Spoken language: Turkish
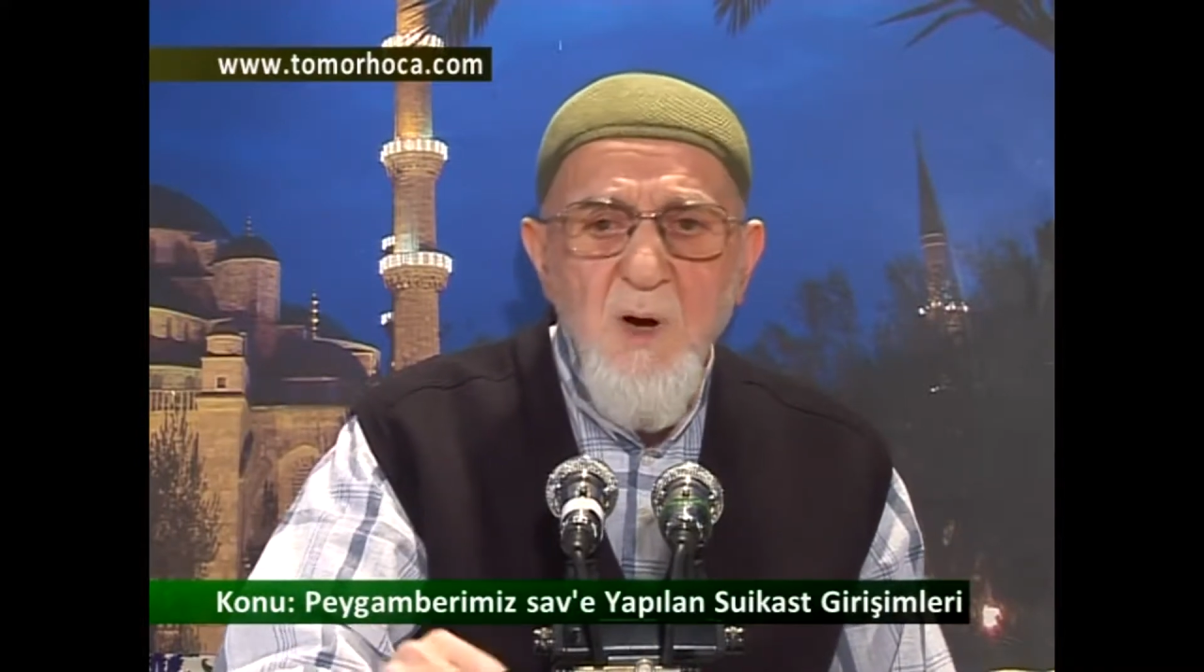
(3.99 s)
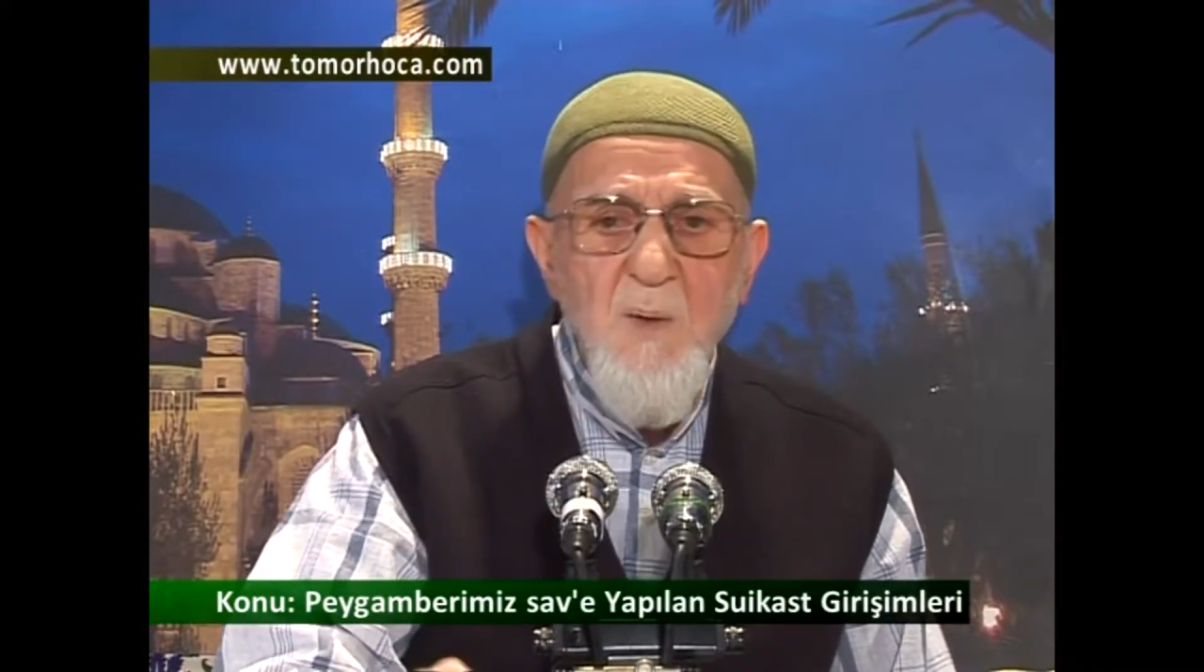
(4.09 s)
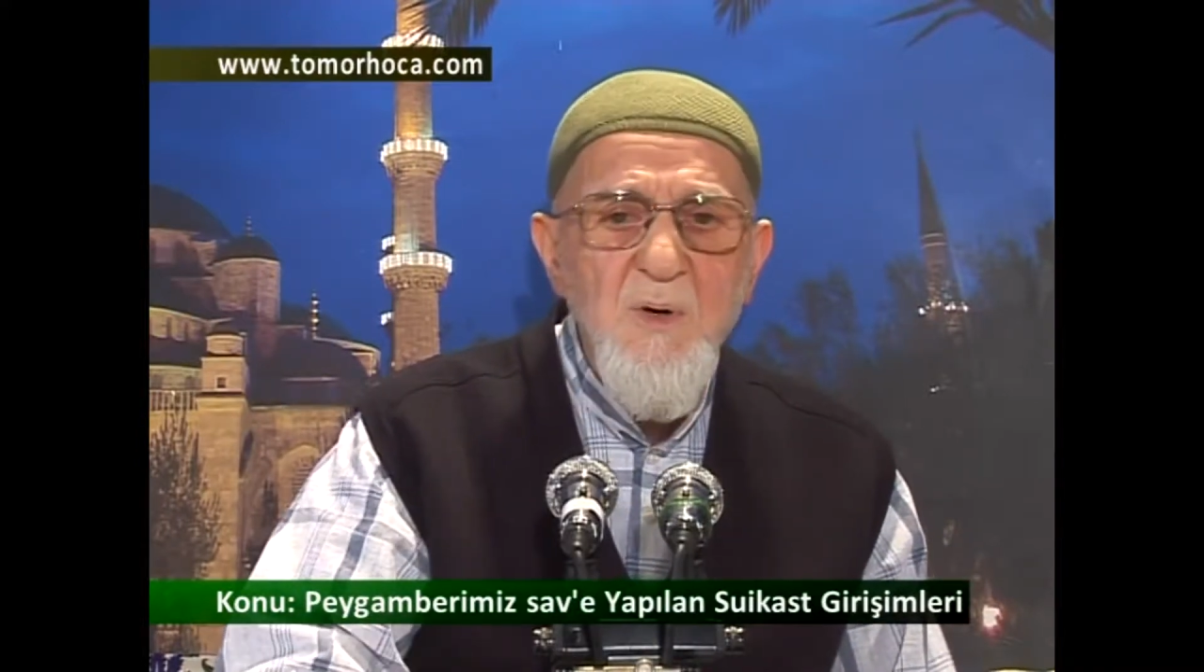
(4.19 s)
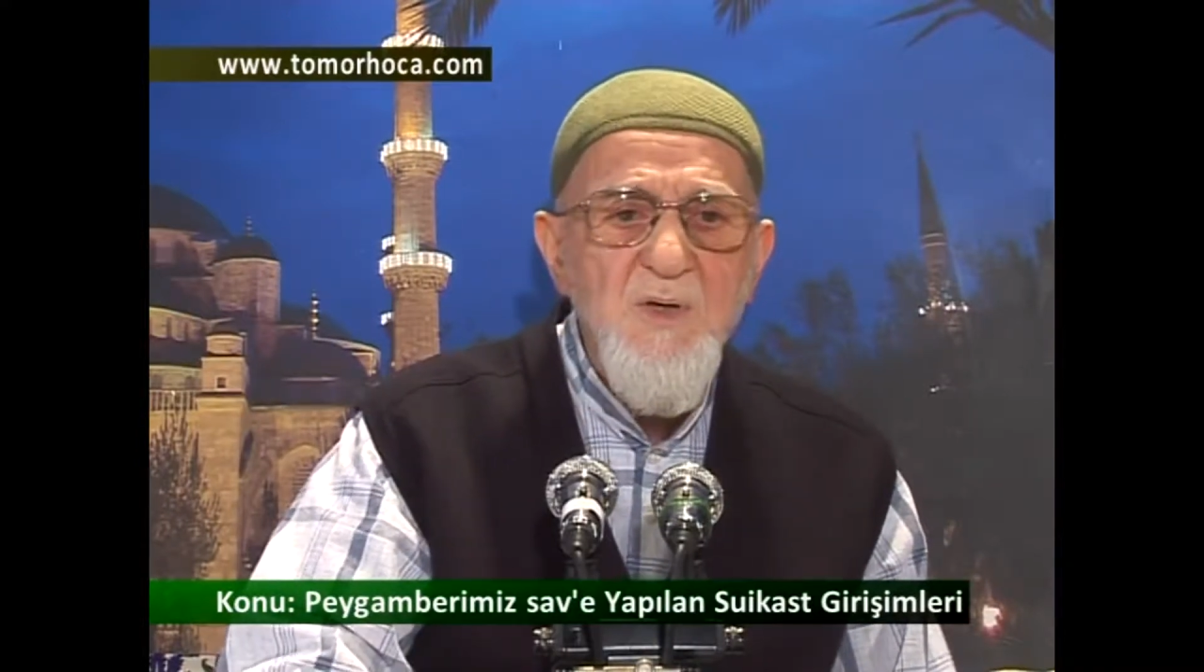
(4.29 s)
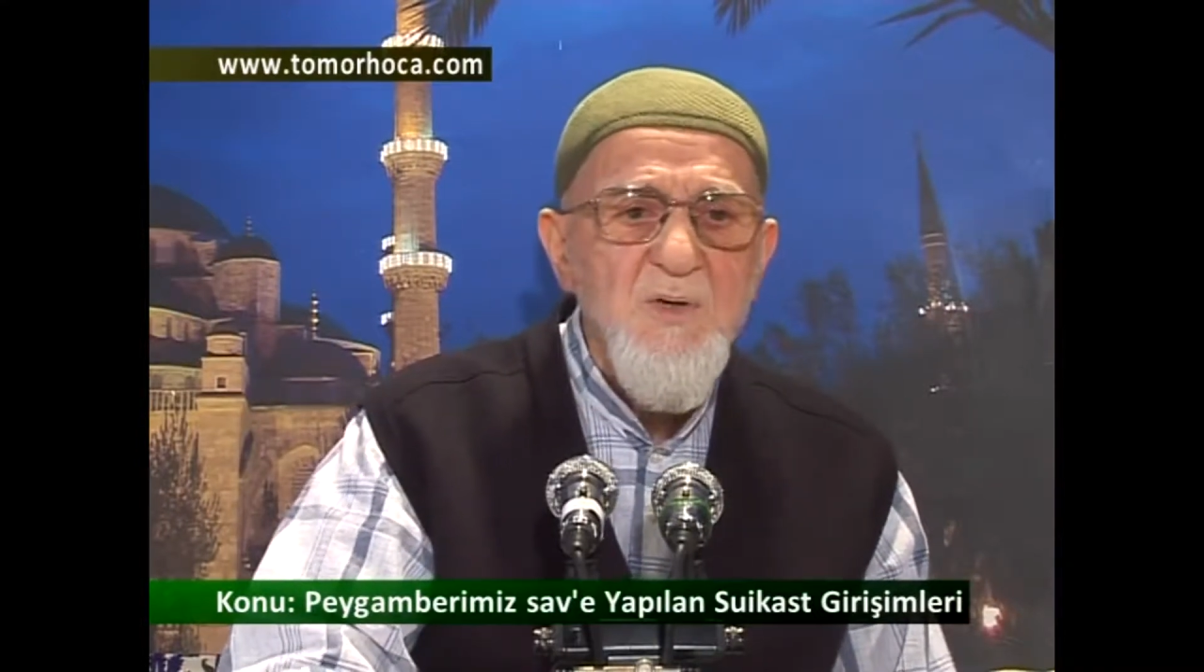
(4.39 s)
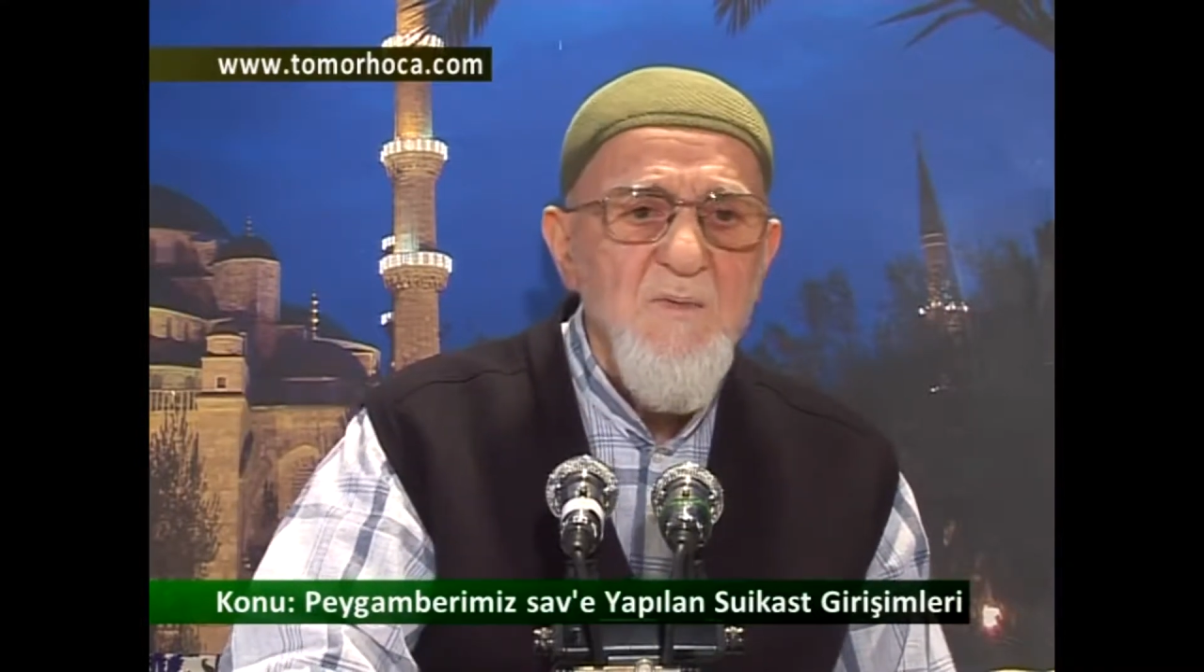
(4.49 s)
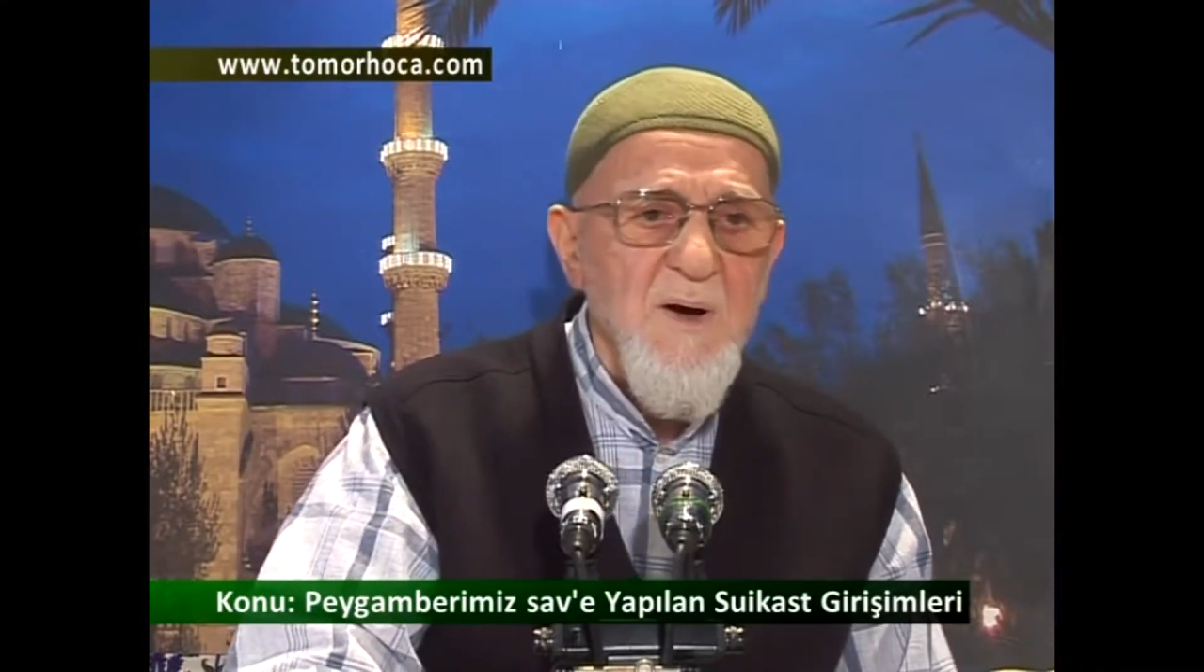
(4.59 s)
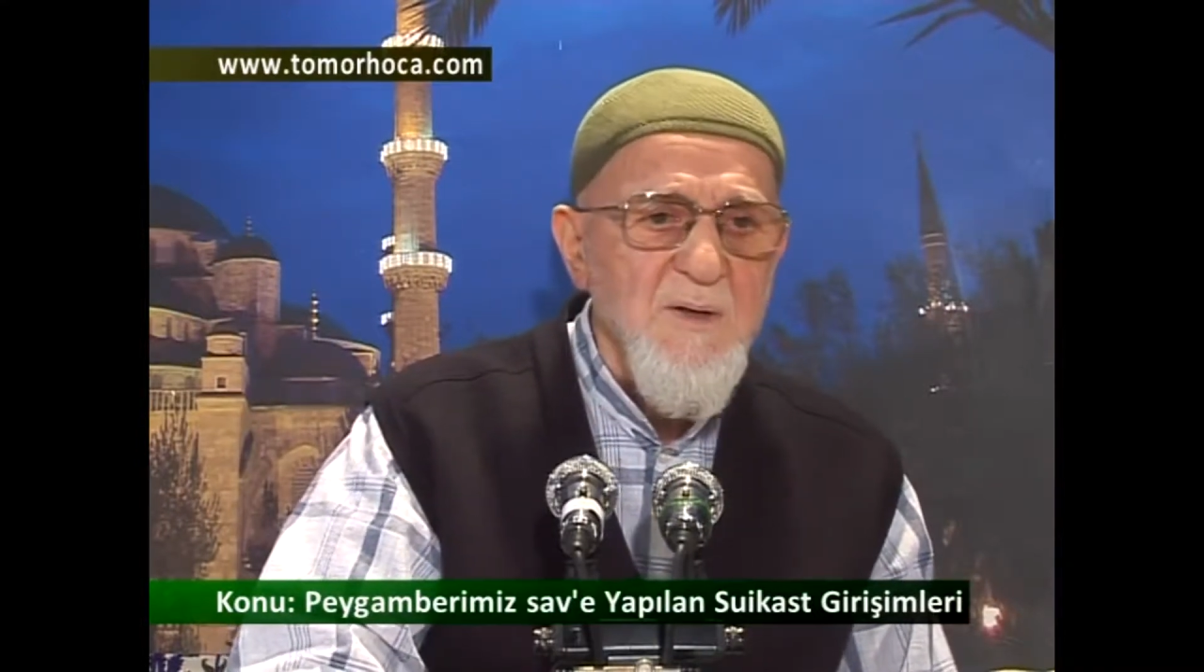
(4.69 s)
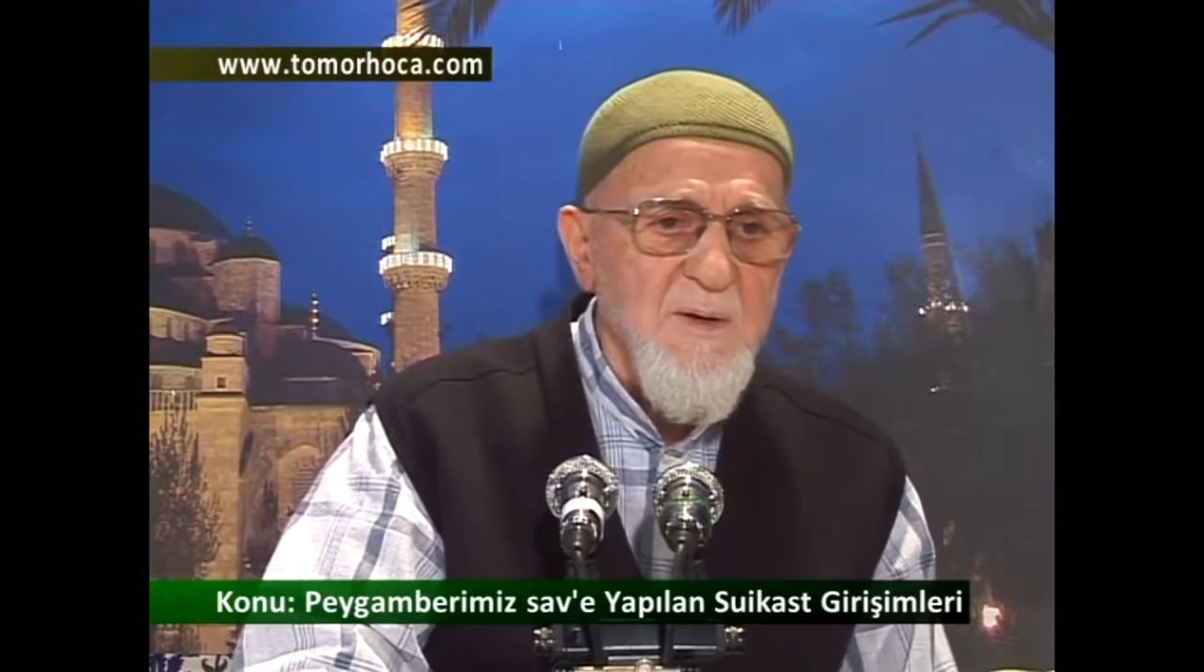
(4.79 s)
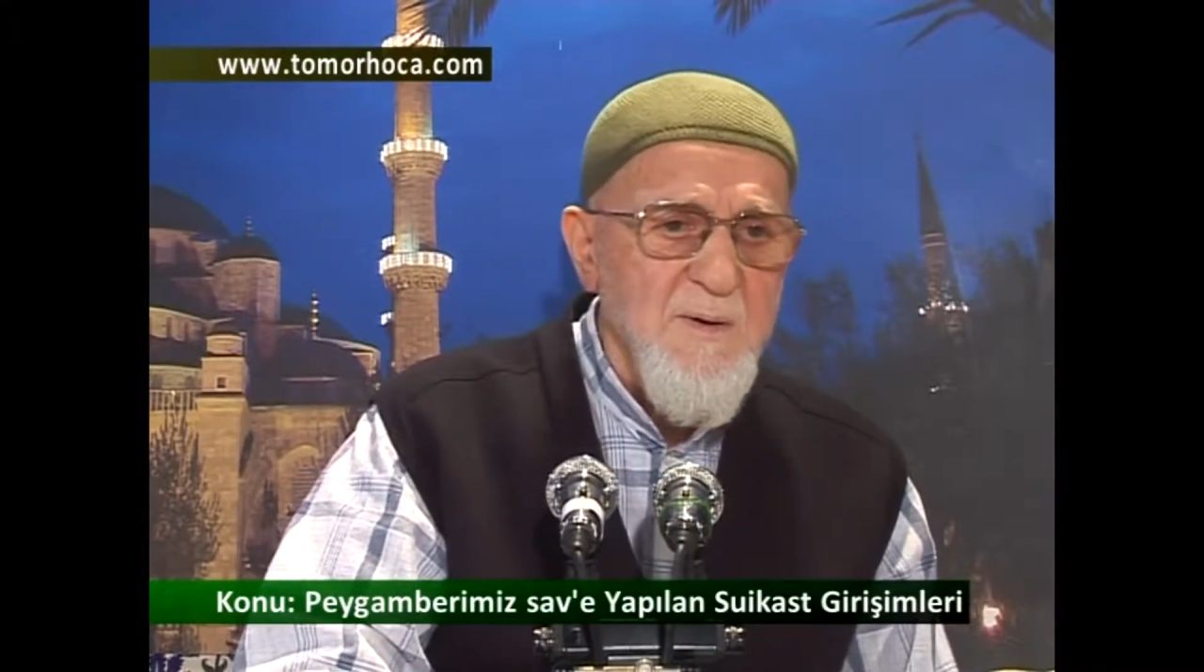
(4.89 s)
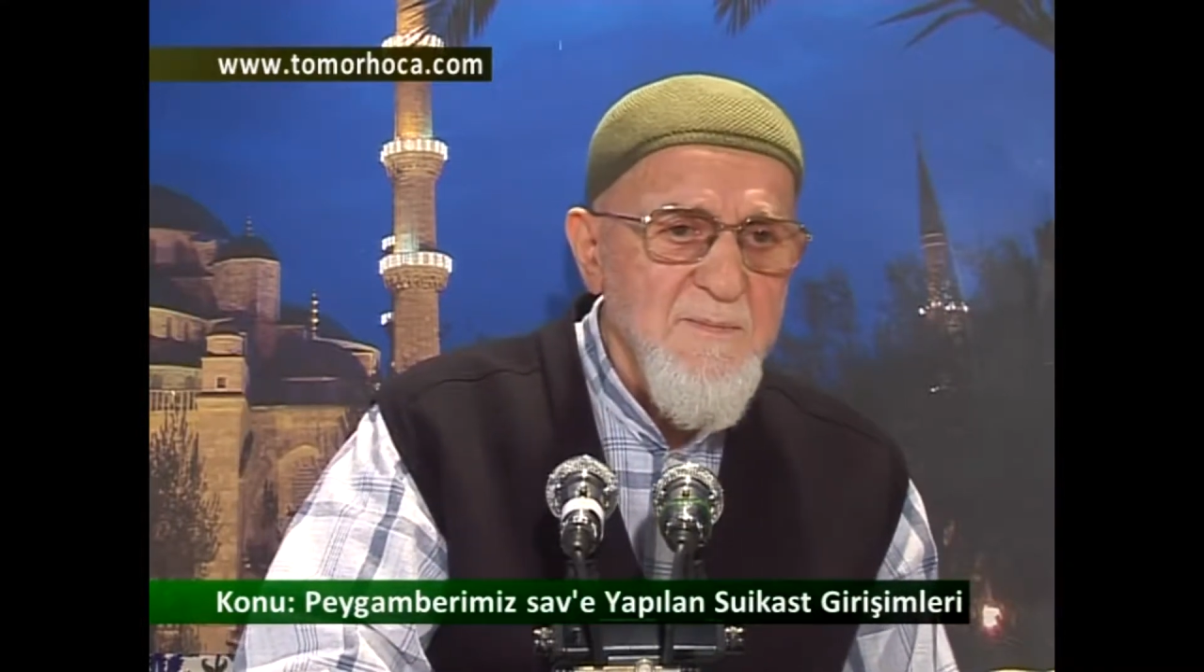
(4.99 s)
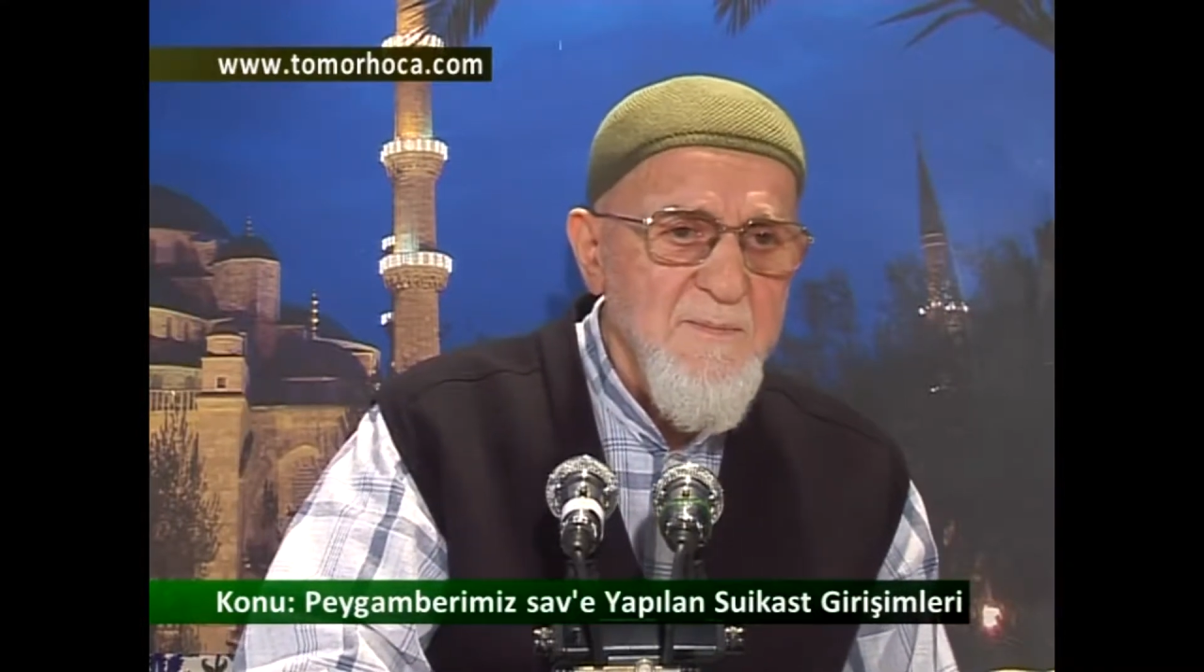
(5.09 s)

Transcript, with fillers: kabilesi vardı.